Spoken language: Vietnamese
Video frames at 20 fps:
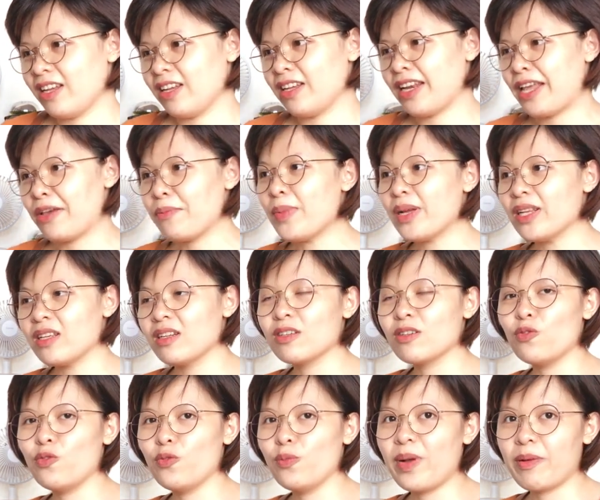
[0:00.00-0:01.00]
thì nếu mà
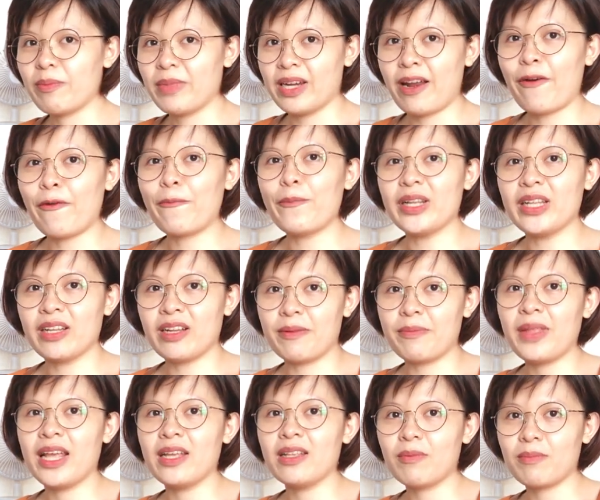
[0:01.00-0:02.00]
những cuốn mà mình đọc mình
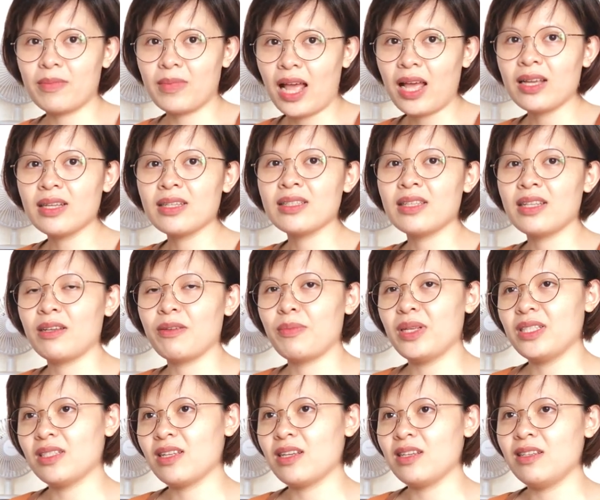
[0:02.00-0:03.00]
cảm thấy tâm đắc thì
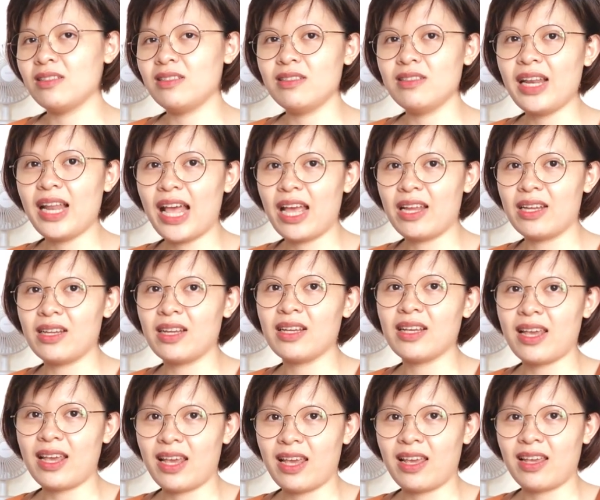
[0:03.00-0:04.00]
mình sẽ giữ lại
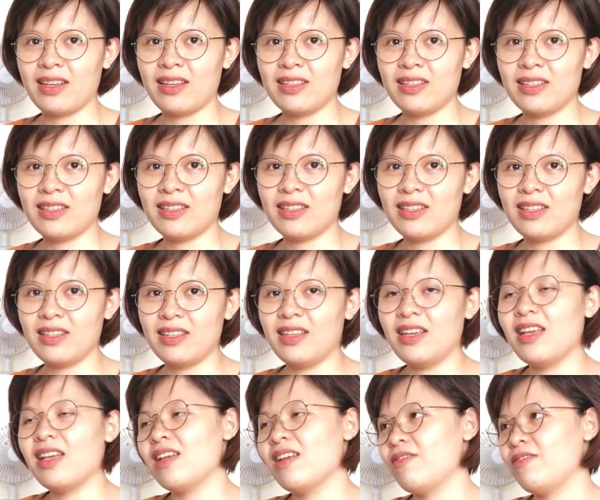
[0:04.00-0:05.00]
trên kệ,
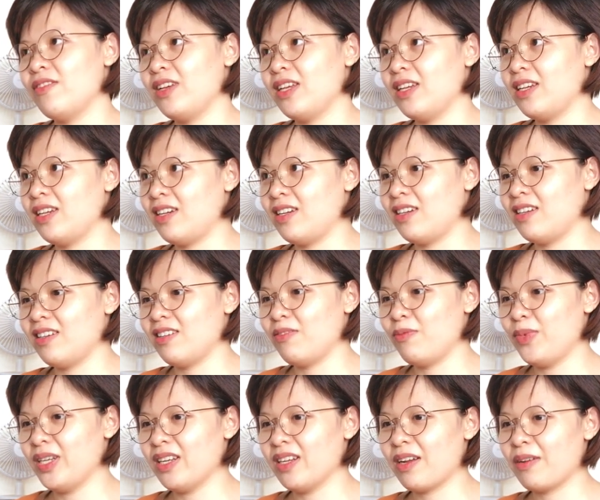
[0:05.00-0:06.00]
vì
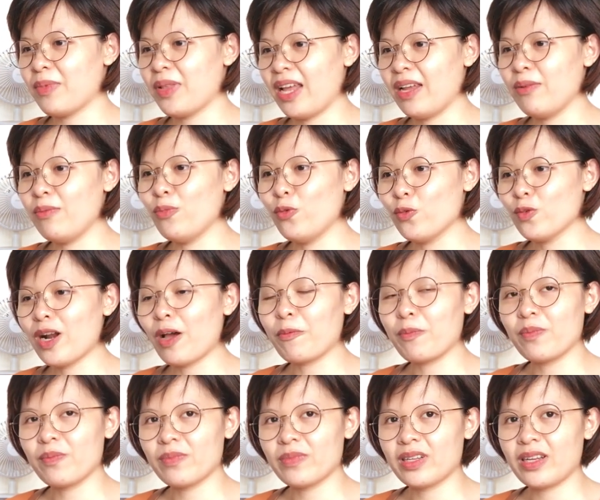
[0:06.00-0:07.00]
mình cảm thấy muốn đọc
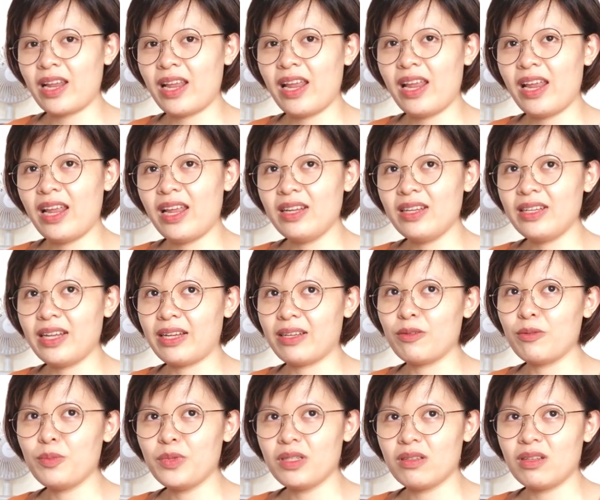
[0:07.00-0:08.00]
để
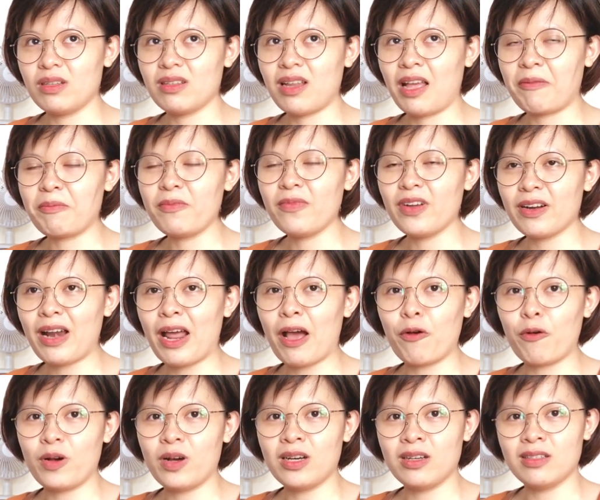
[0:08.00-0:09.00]
dạng giống như thấm vào
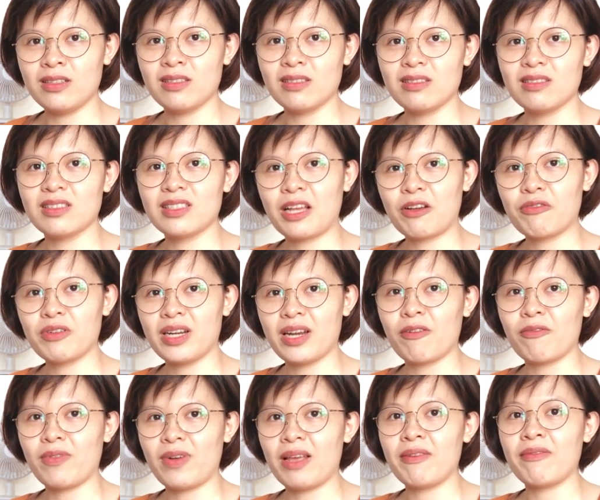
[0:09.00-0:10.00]
đầu hơn sau khi
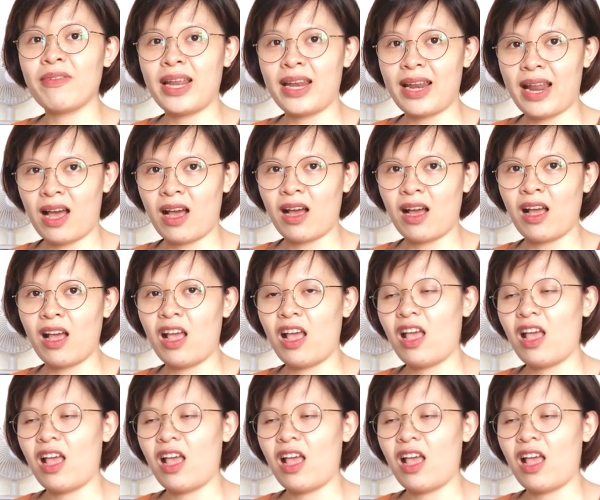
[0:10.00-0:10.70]
đọc lại vài lần.